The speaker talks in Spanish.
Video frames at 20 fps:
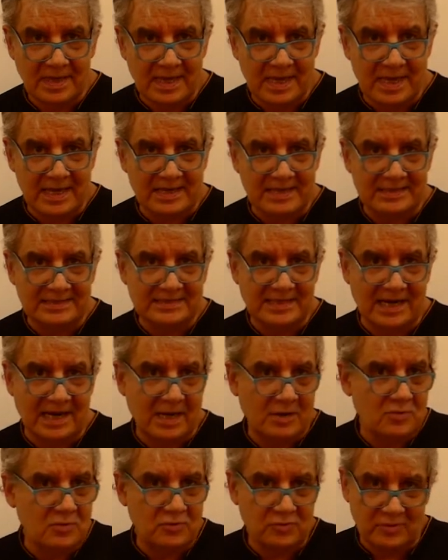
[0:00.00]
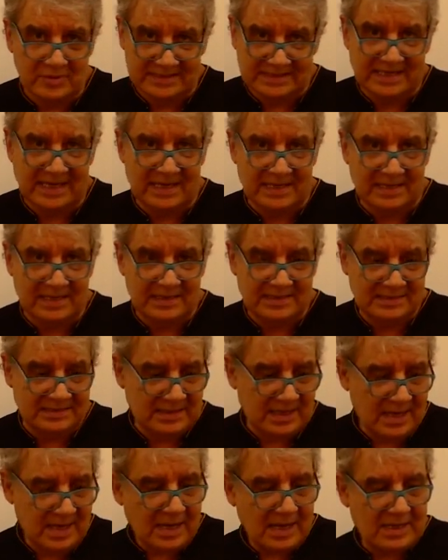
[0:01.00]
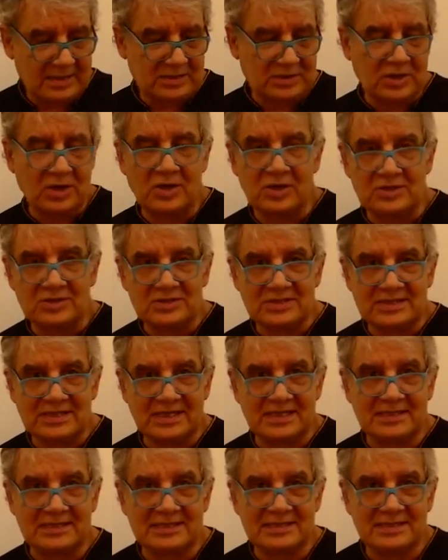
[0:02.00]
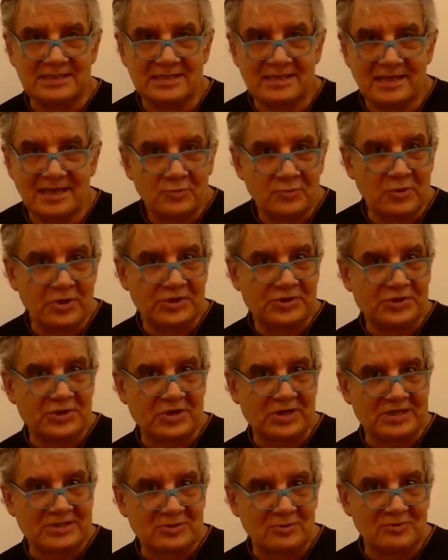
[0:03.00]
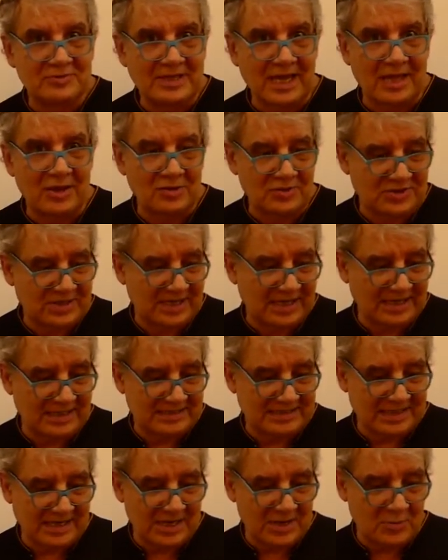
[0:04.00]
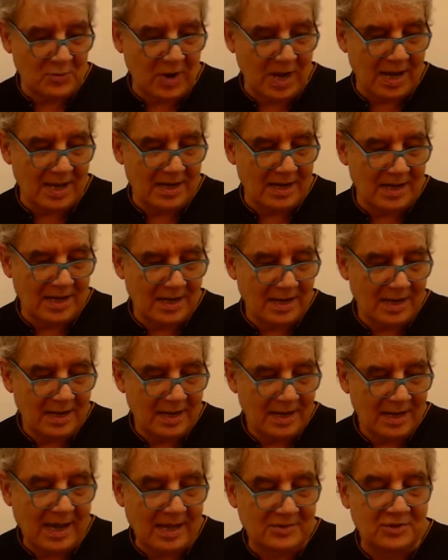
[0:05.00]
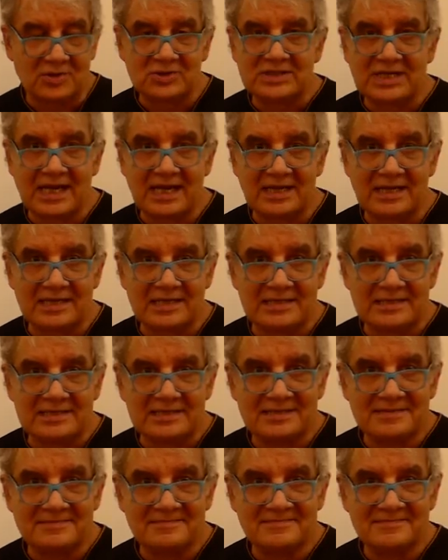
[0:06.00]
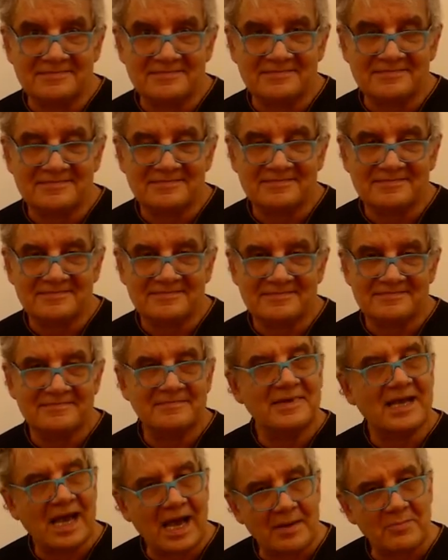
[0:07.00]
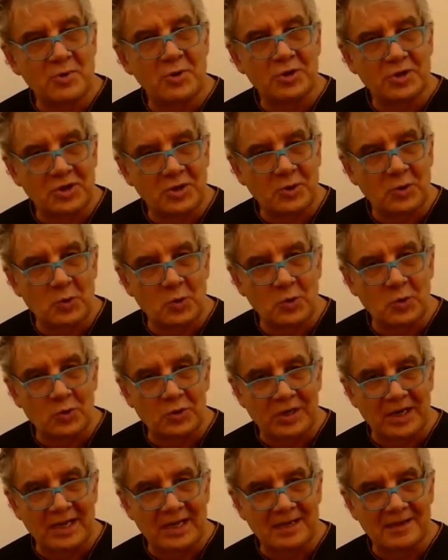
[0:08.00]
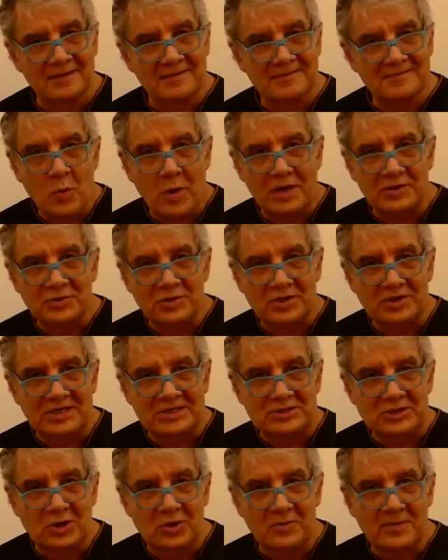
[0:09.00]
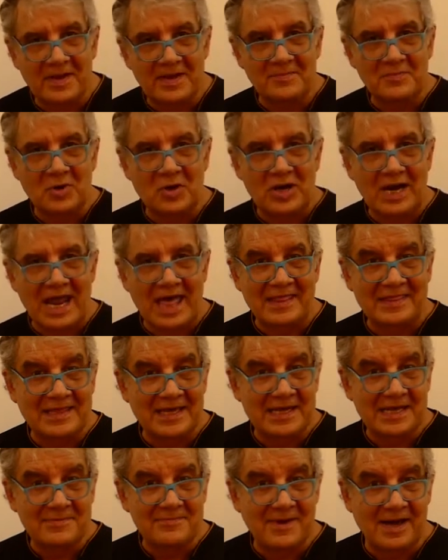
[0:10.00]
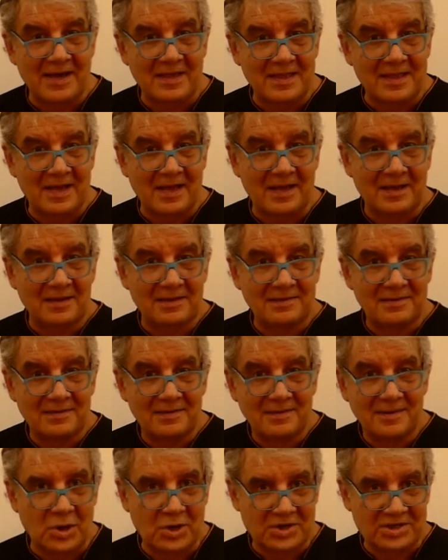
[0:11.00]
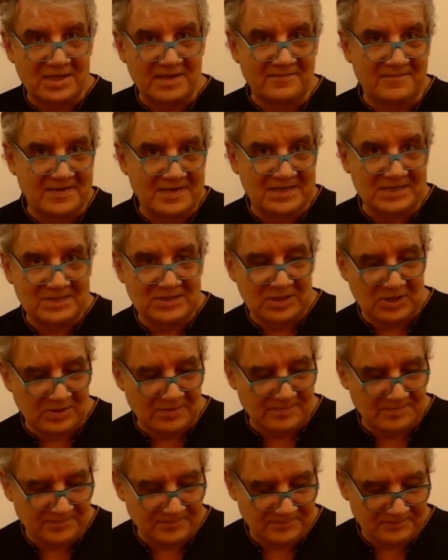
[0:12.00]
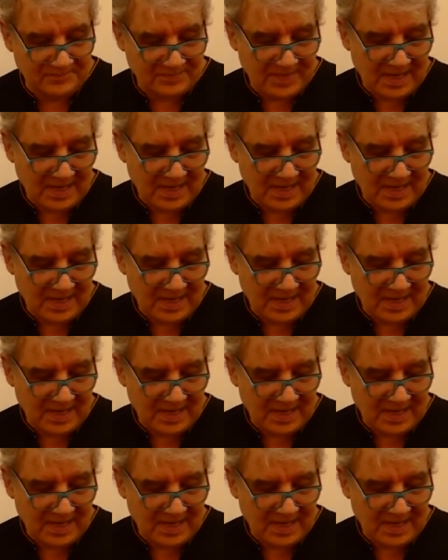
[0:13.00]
x a la 1 es x. Entonces nuestro resultado tiene que ser igual a 2x. Veamos qué ocurre cuando resolvemos la derivada por definición.